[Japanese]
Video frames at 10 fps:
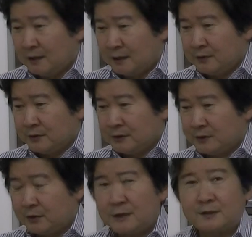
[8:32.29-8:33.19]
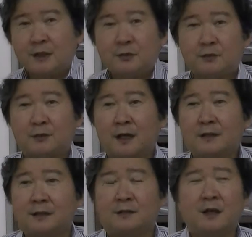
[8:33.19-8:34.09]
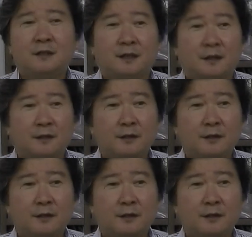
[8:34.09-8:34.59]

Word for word: あの要するにそれがセットになっていないからっ